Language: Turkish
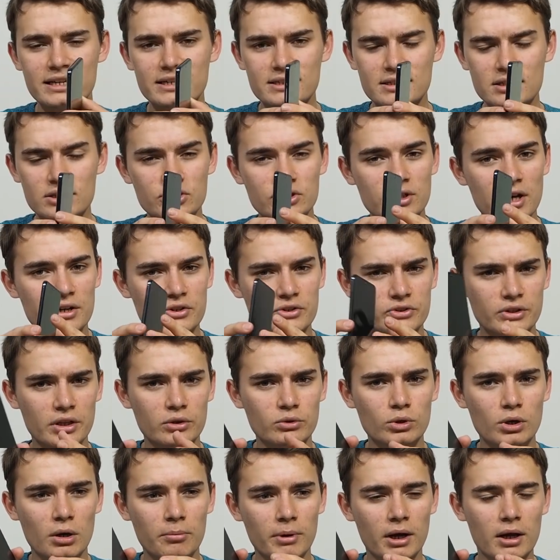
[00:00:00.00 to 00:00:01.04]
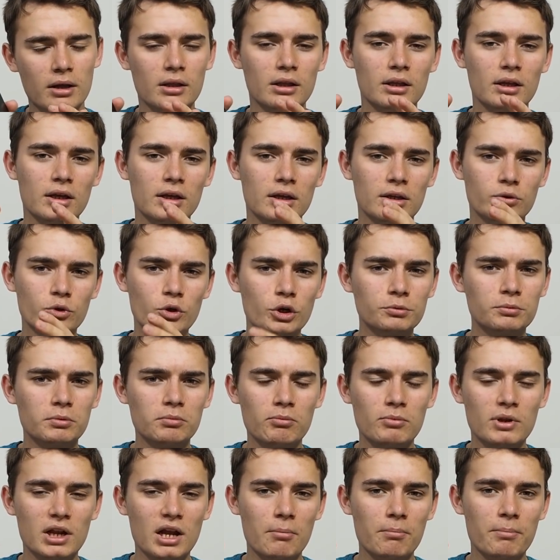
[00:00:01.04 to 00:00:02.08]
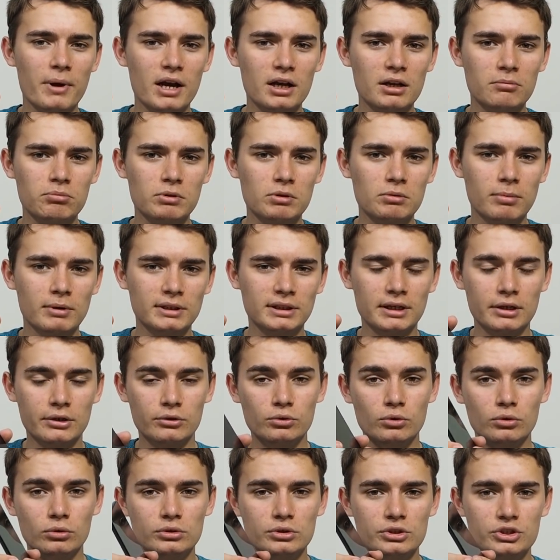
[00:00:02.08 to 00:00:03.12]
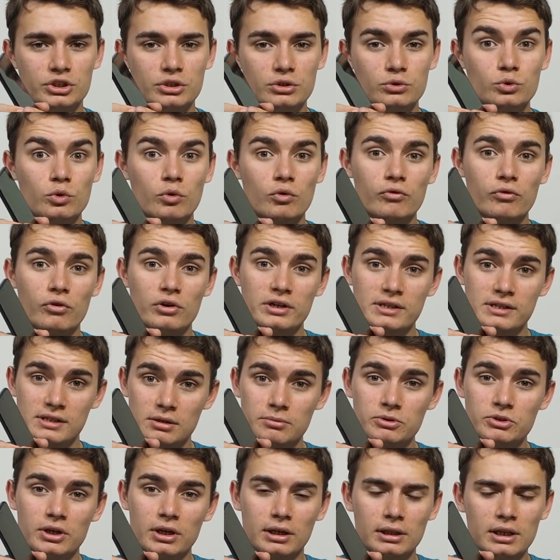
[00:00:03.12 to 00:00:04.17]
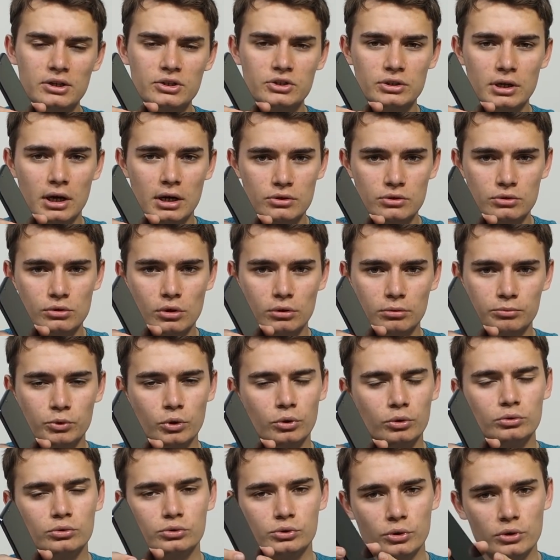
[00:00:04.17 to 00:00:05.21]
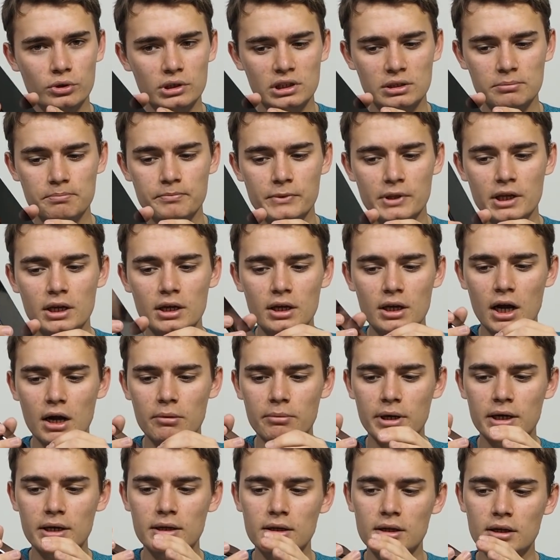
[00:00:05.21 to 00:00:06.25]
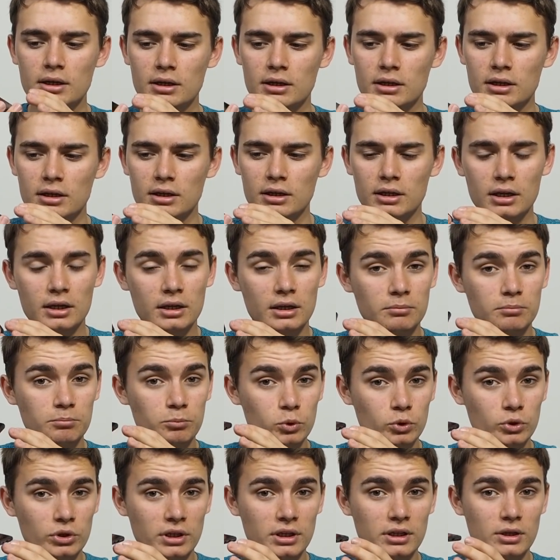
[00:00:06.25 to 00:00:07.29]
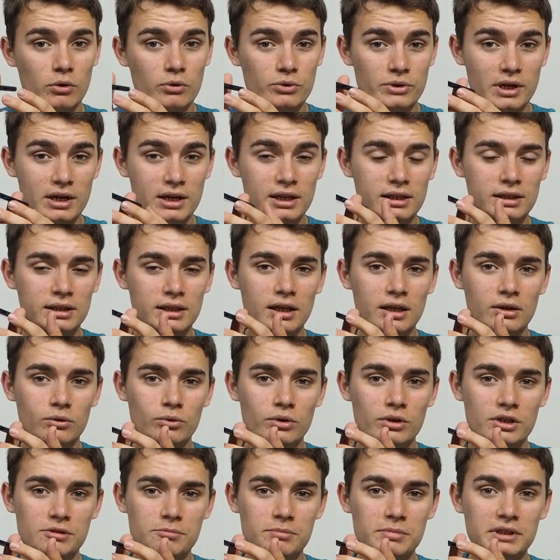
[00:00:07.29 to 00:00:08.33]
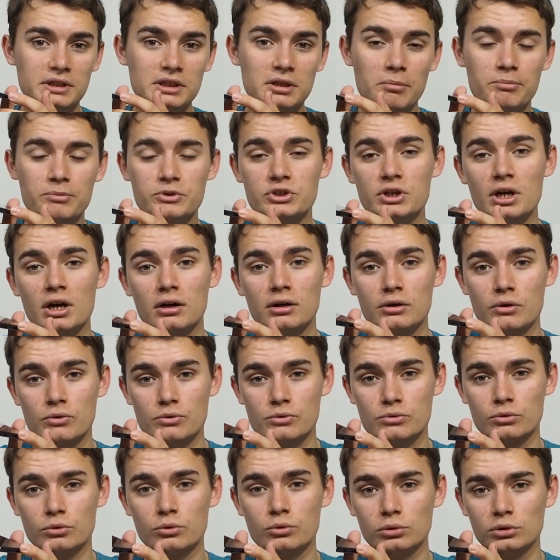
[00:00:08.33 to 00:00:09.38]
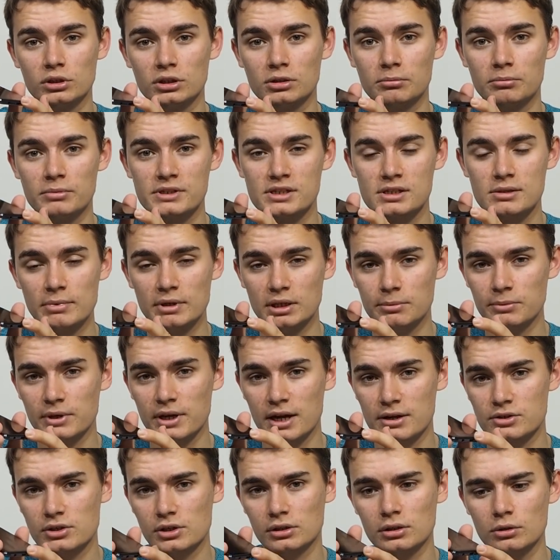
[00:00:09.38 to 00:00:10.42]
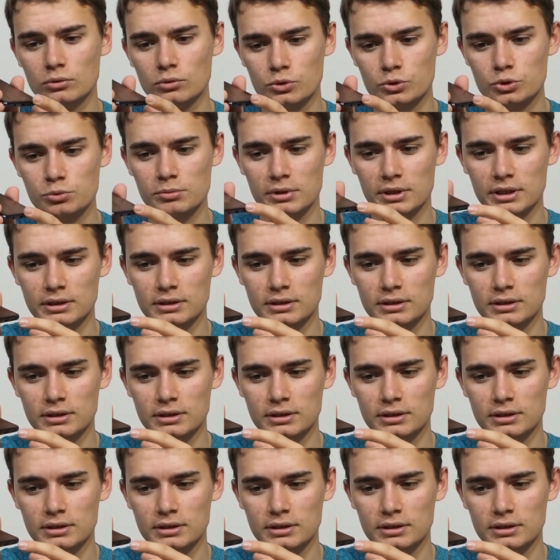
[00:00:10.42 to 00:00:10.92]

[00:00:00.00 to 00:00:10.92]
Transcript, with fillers: Hızlı şarj deniyor ama 4000 miliamperlik bir batarya olduğu için çok hızlı bir şekilde şarj olmuyor onu söyleyeyim. Ama e, burada özellikle USB tip C arayüzünün kullanılması benim gerçekten hoşuma